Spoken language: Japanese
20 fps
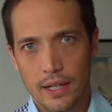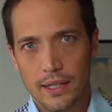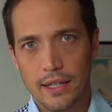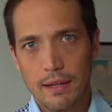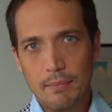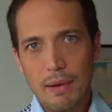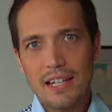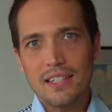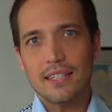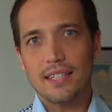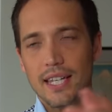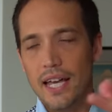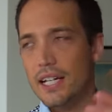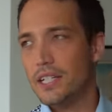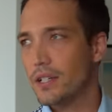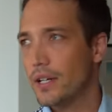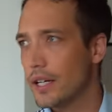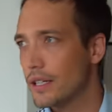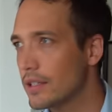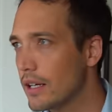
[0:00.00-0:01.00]
で、まず最
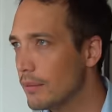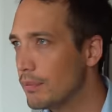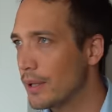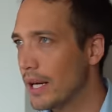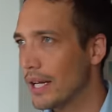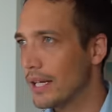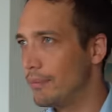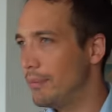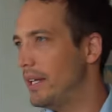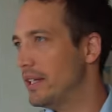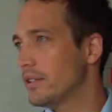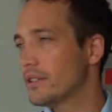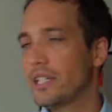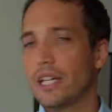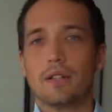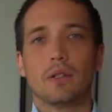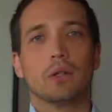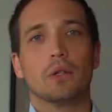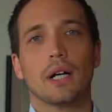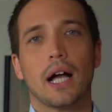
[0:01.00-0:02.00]
初あなたは
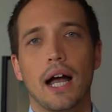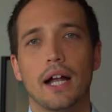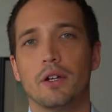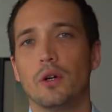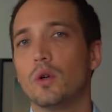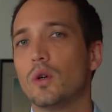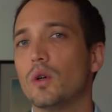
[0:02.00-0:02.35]
プライベートジェットとか旅